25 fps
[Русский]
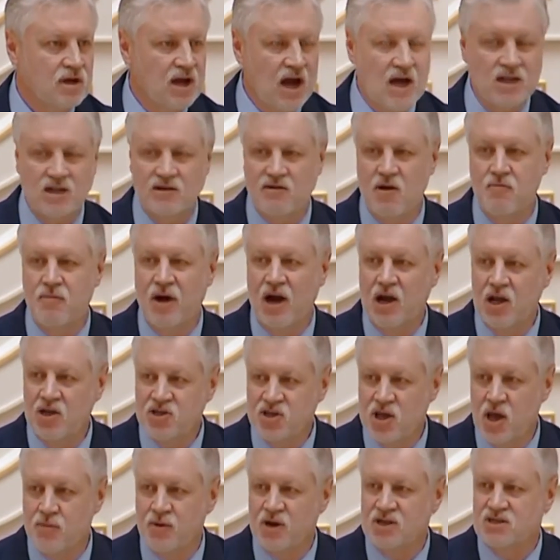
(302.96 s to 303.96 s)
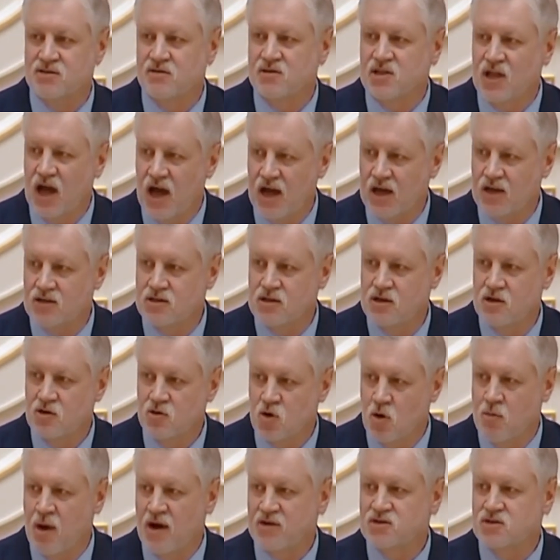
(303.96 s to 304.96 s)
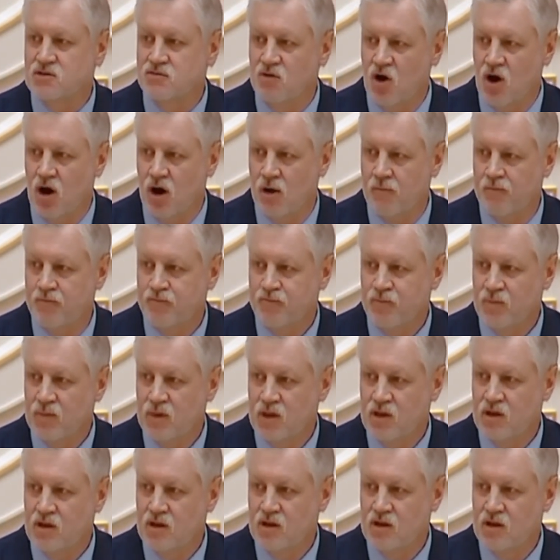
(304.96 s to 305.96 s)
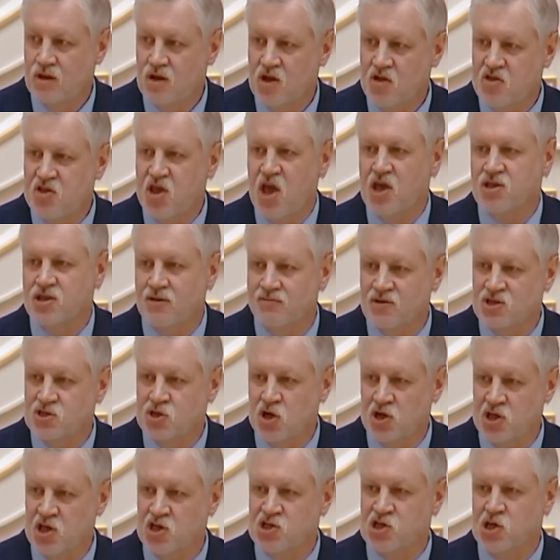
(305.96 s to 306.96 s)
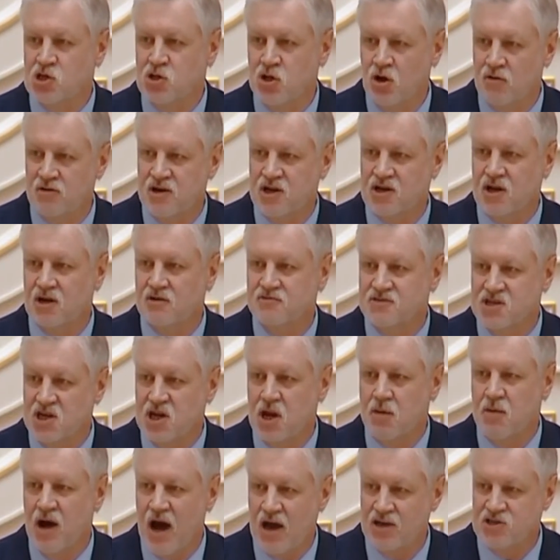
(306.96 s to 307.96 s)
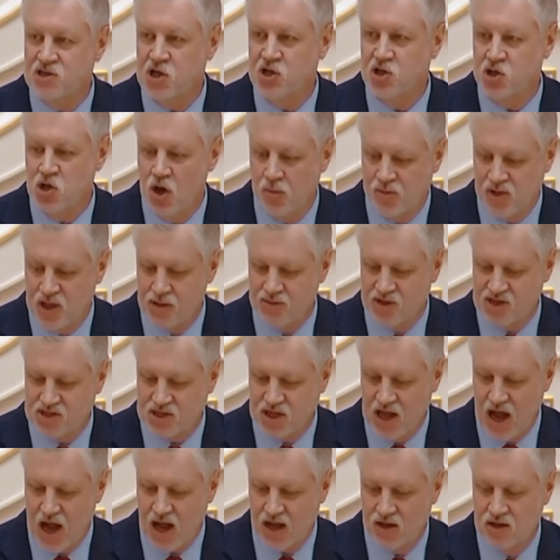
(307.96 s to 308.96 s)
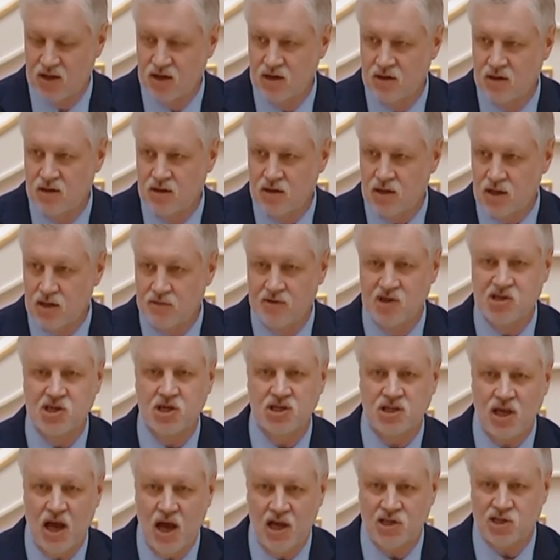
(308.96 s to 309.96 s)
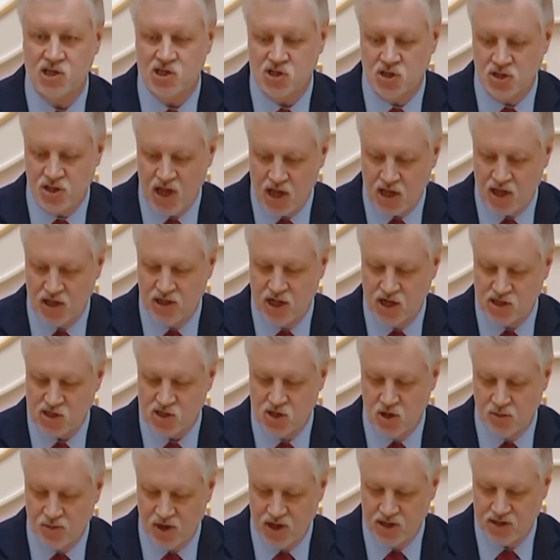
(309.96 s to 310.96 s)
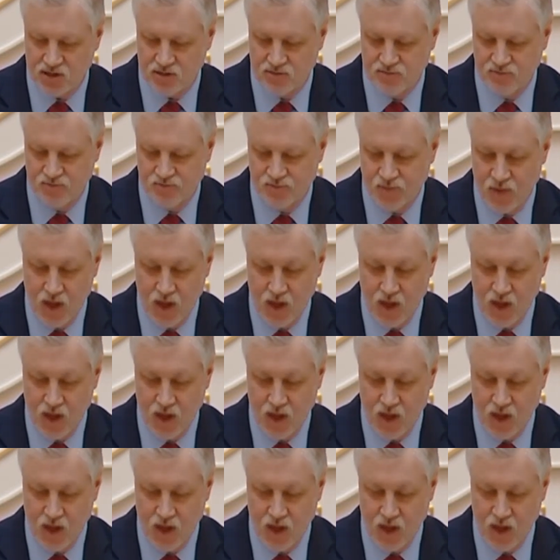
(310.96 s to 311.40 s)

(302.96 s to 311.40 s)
кадровой политике процветает кумовство. Дети высоких чиновников занимают все теплые места. И вы считаете, что так и должно быть.